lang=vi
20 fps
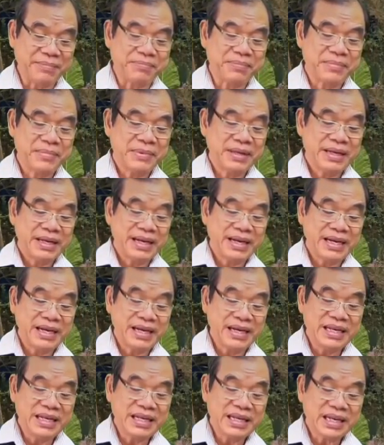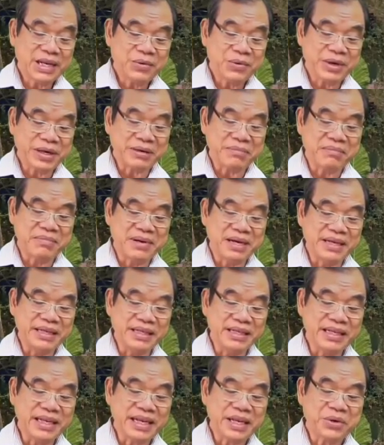Con bị mất tiếng 2 năm liên tiếp,
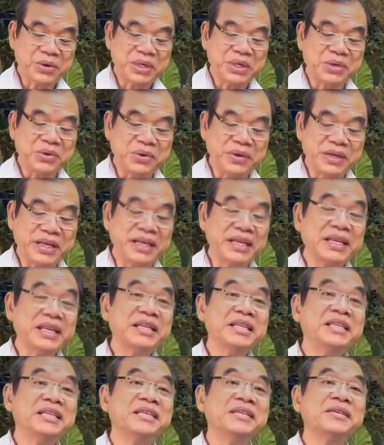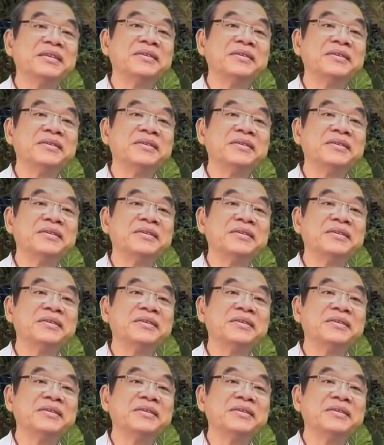mỗi năm bị